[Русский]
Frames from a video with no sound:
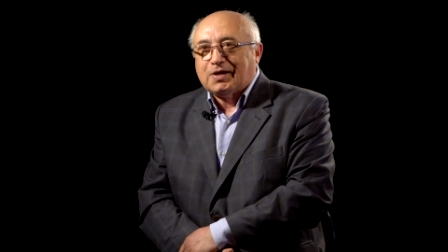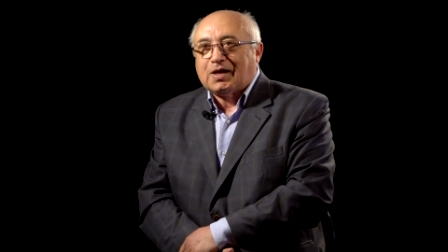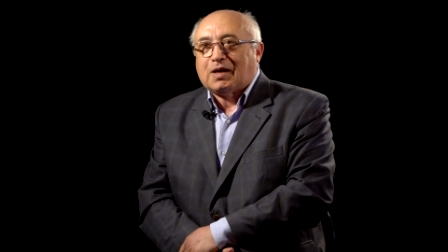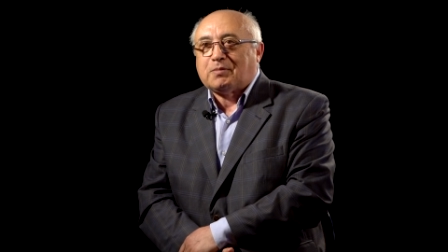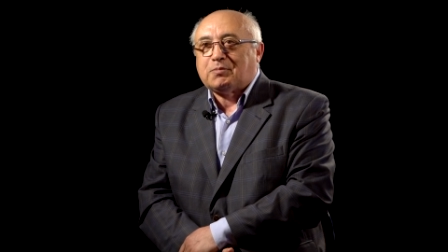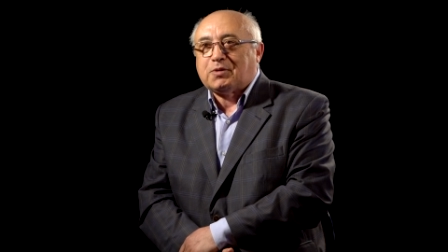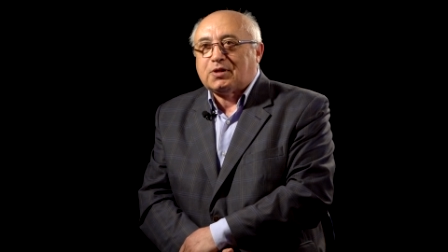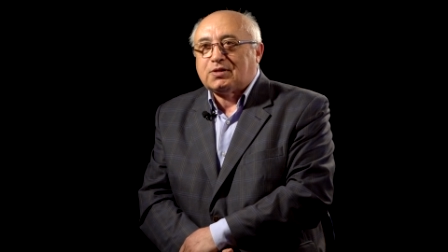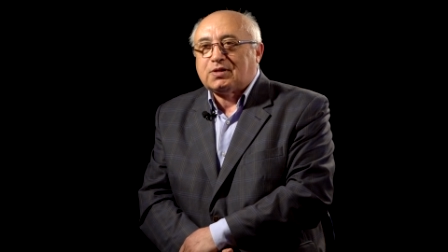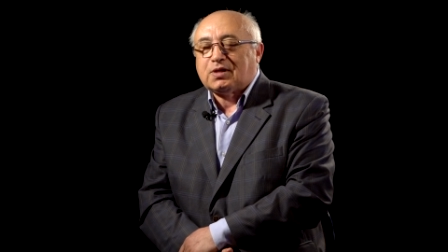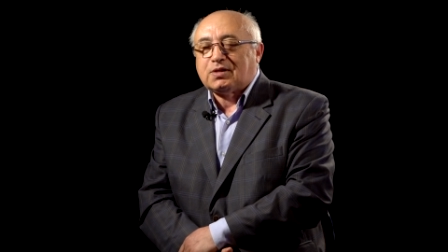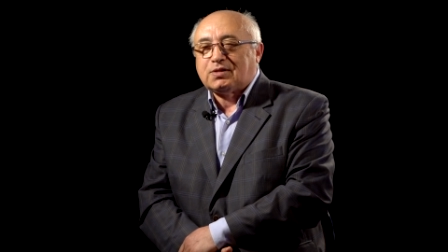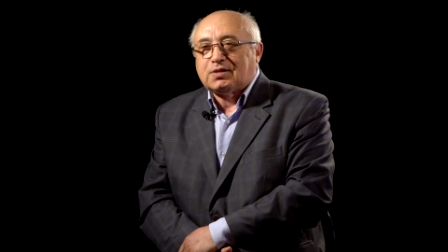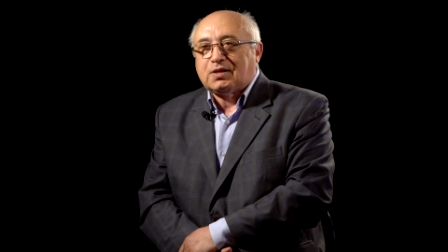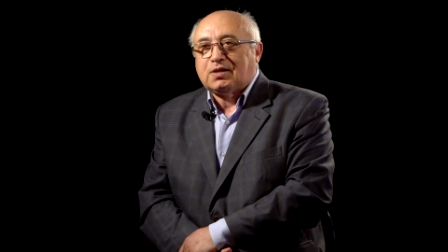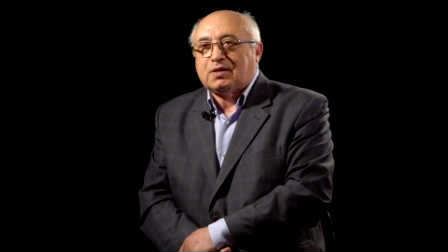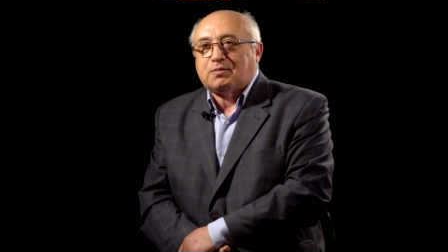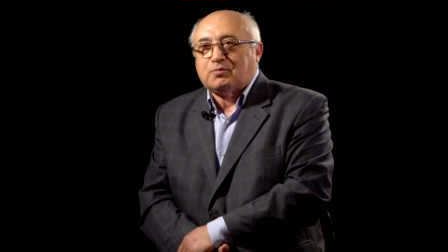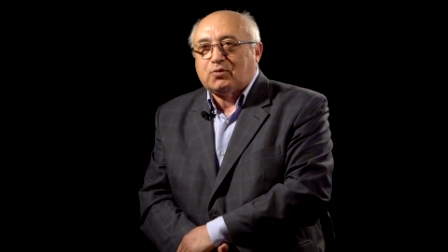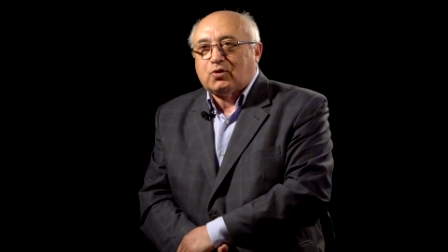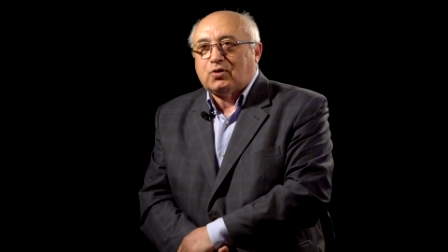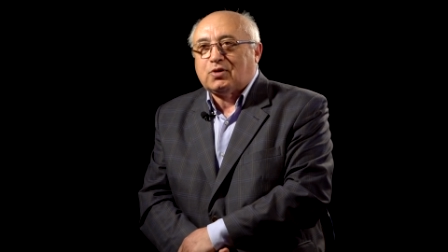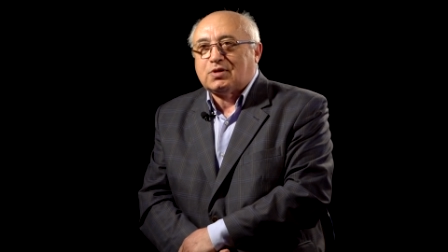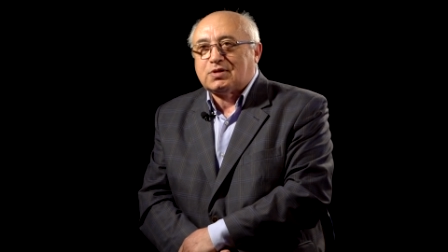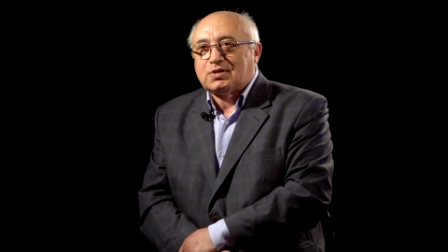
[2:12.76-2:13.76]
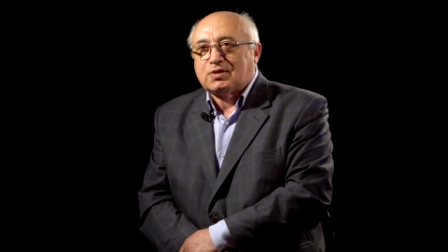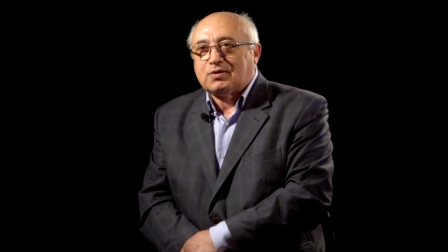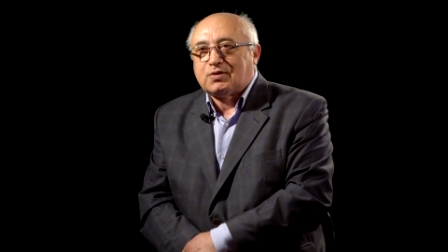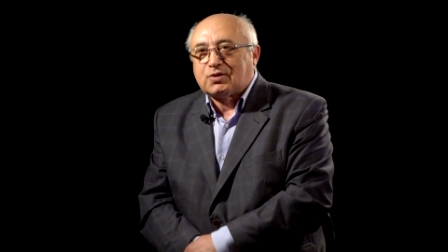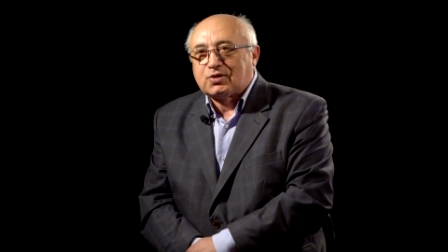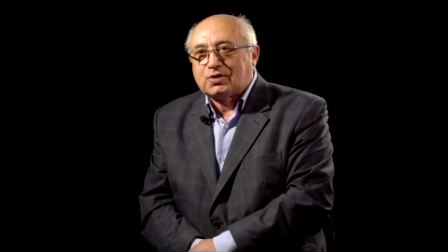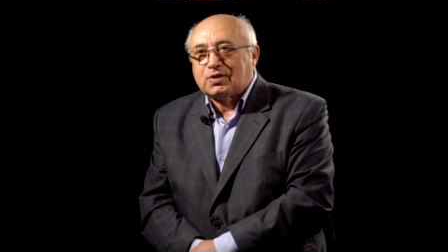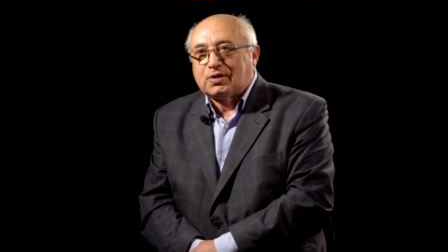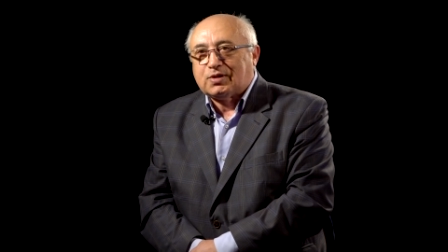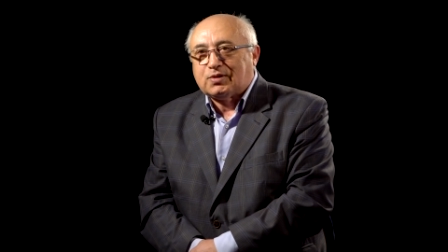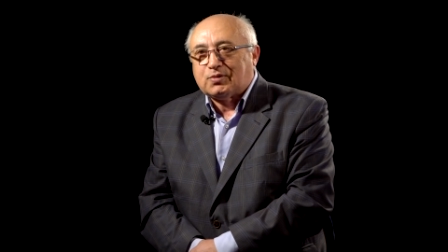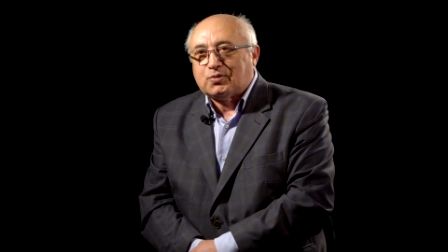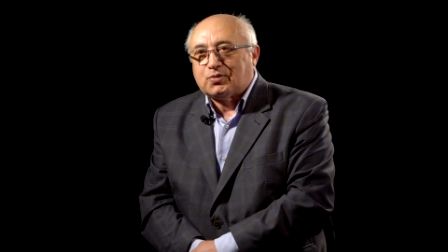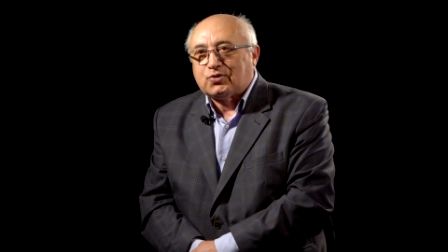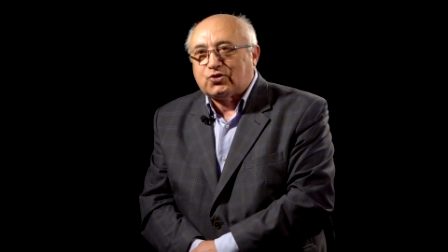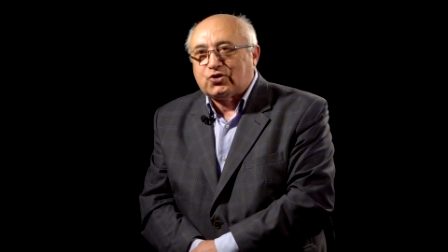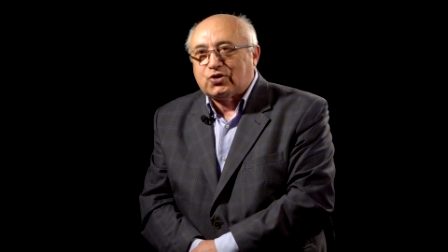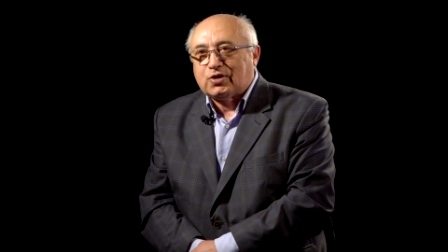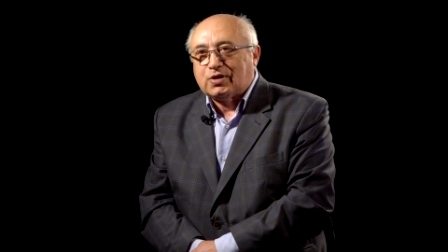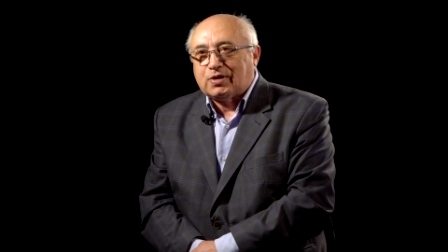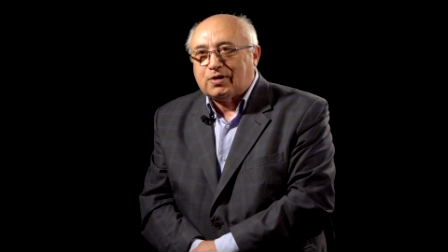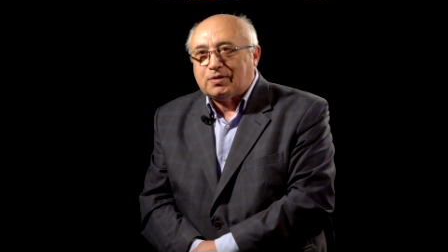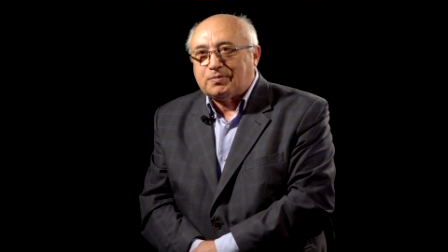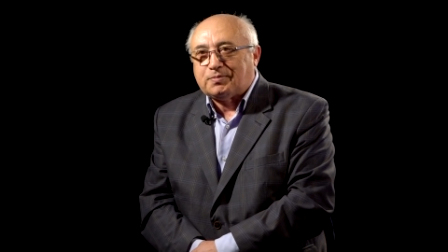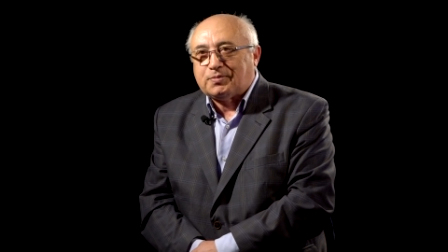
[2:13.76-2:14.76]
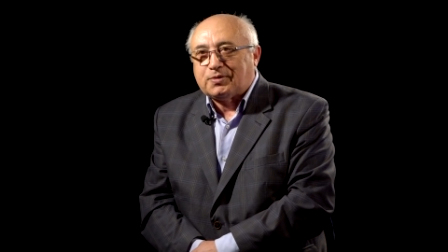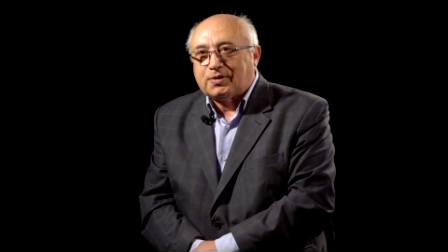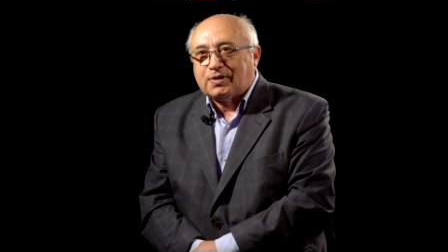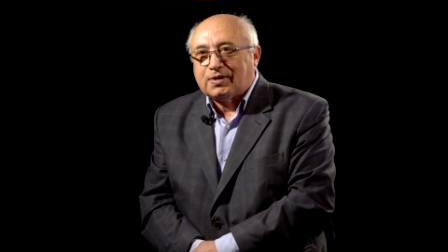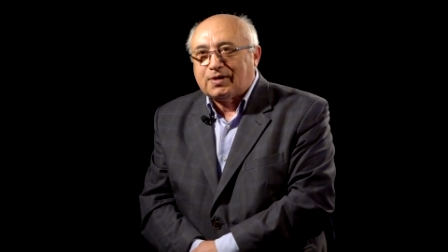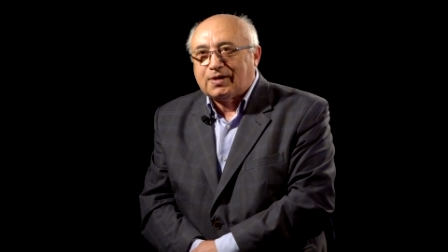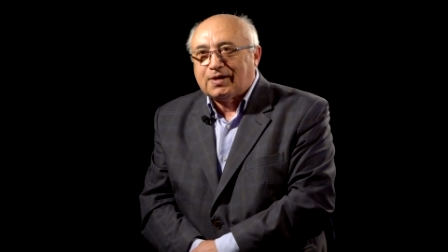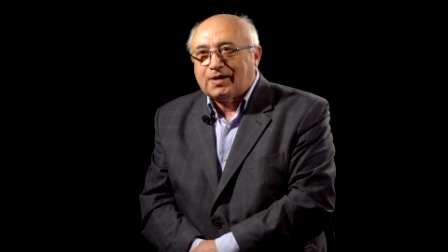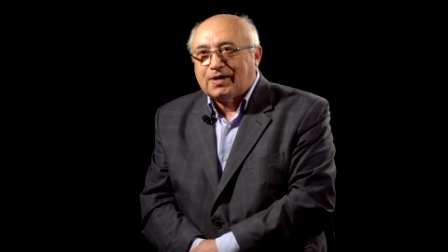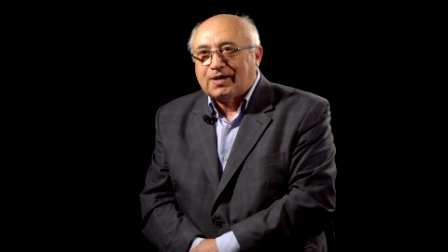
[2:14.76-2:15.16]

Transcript: обладателя более совершенного черепа.